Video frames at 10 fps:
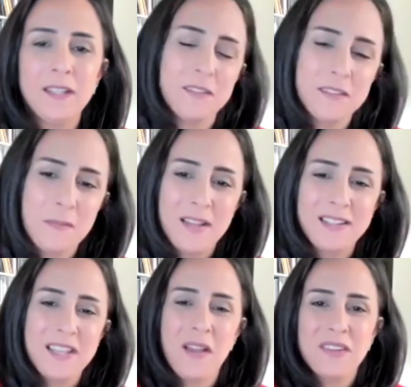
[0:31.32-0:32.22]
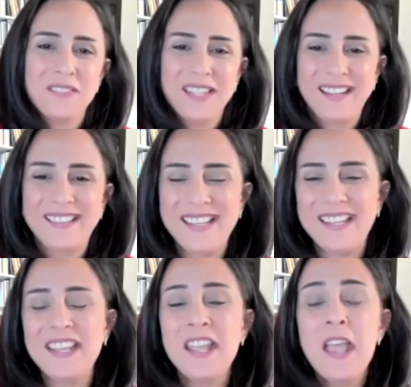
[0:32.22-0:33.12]
ايه صباح الخير محمد مره
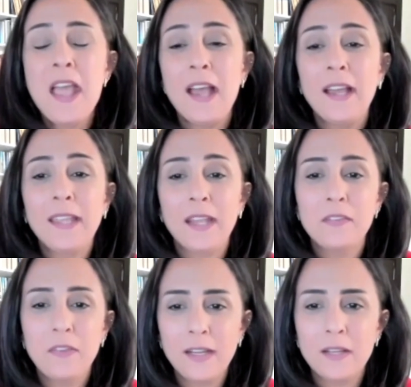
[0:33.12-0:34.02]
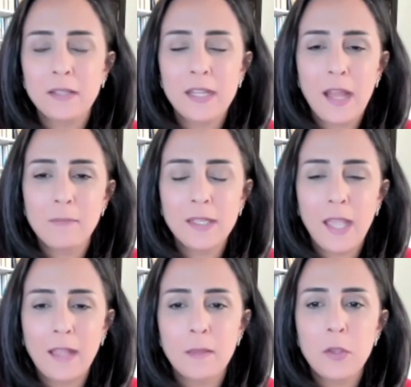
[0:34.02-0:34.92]
ثانيه آه، يعني فعلا كنا عم
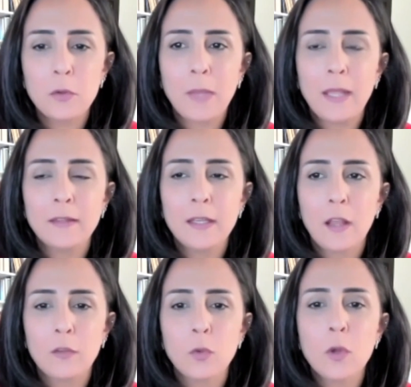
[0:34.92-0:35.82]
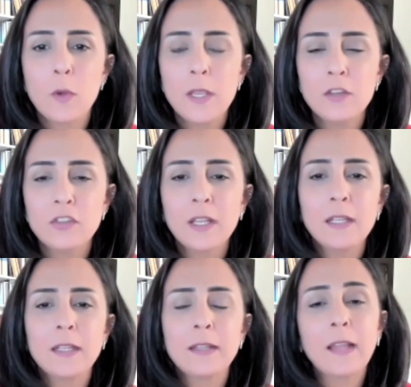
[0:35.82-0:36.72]
نحكي على التباين باداء الاسواق وهي
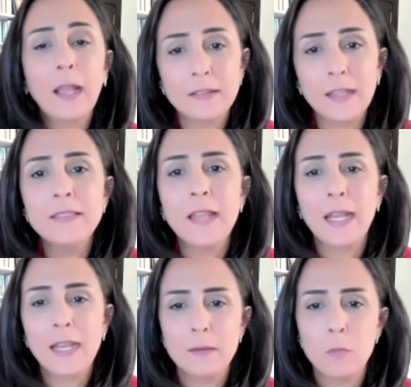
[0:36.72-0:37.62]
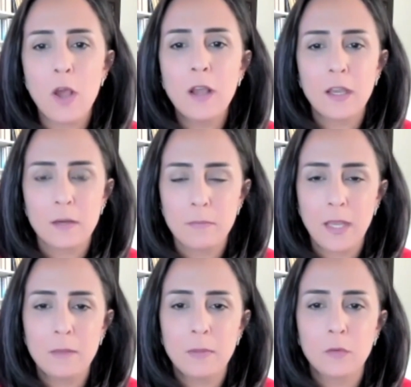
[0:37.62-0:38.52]
شغله اعتدنا عليها مؤخرا
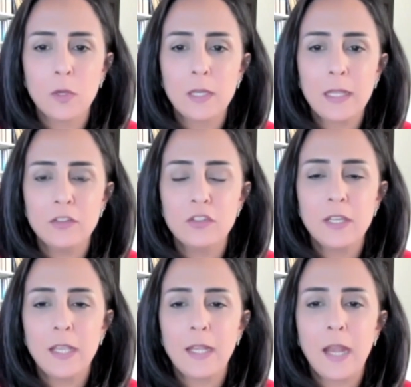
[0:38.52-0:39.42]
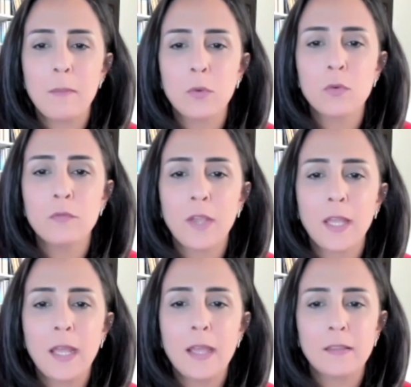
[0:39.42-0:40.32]
بقلب الاسواق الخليجيه يعني عم بيكون
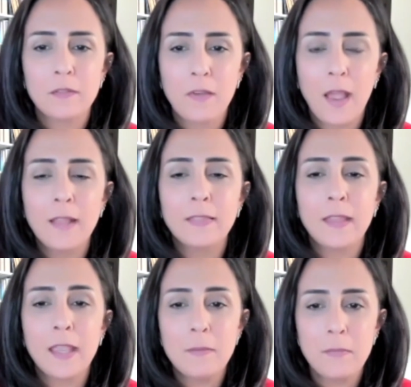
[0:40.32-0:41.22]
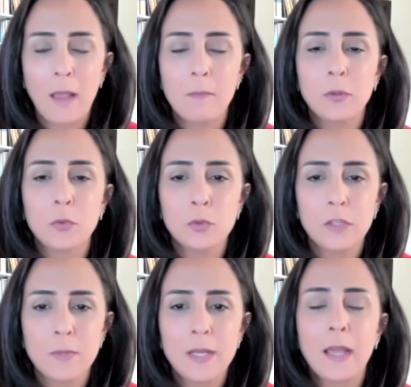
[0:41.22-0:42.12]
في عنا ارتفاعات دايمه عم
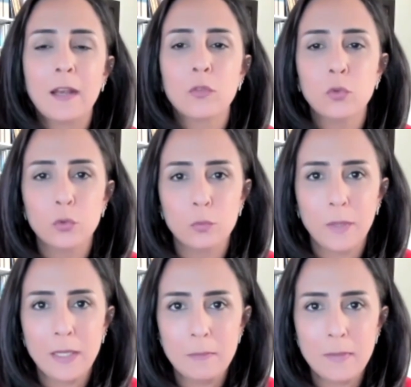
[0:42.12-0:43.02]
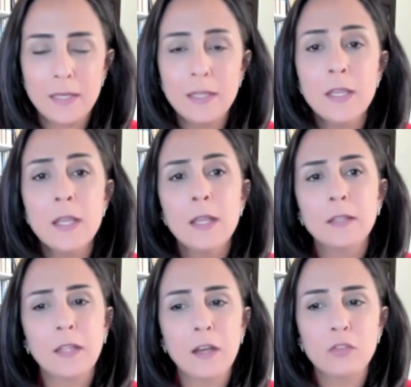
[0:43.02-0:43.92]
بتكون اجمالا على سوق دبي المالي
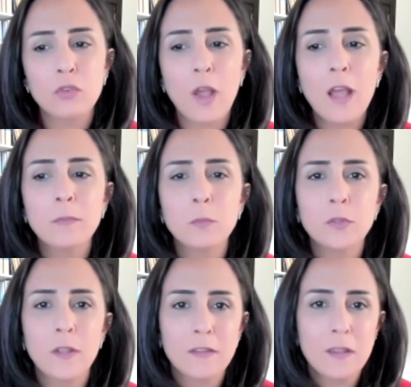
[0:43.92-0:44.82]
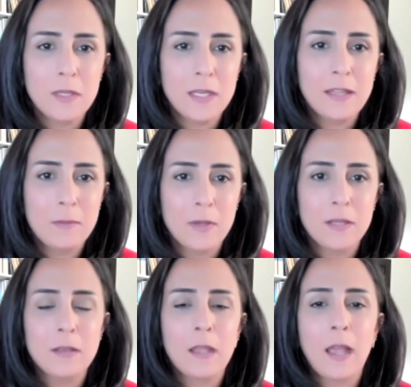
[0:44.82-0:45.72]
تراجعات متزامنه
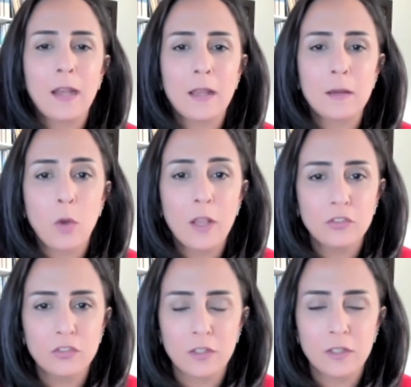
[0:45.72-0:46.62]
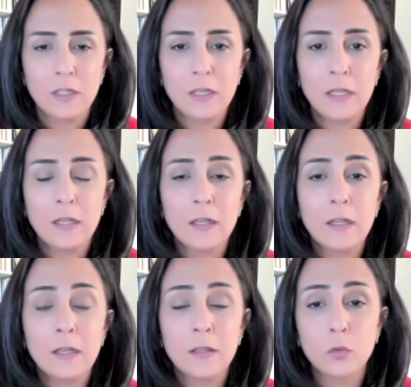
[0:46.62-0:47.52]
دايما على مؤشر
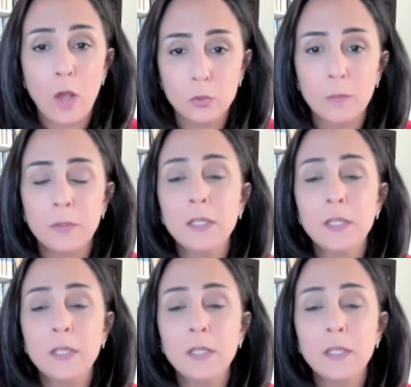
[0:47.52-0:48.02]
آه، سوق